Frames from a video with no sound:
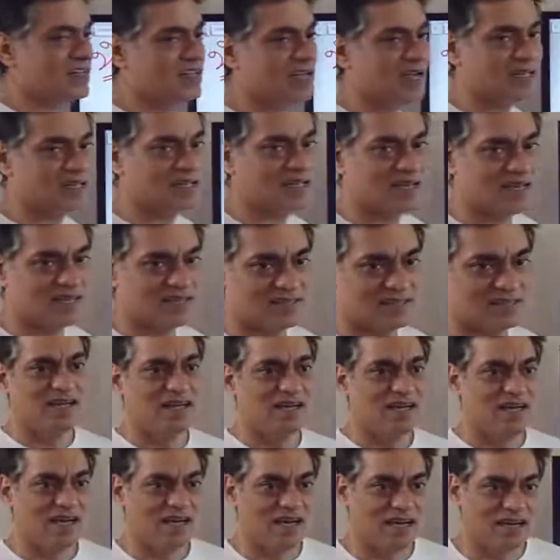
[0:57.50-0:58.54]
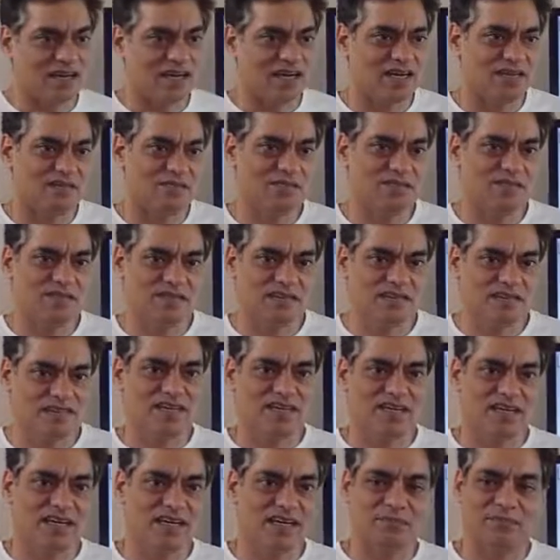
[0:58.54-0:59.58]
नहीं आता अगर हम
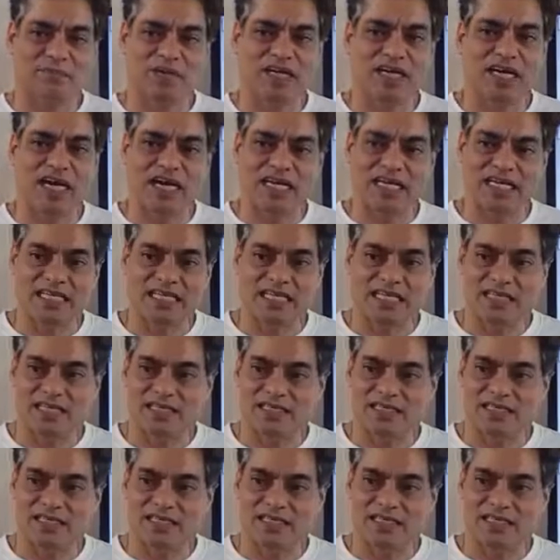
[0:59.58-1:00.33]
अपनी गाड़ी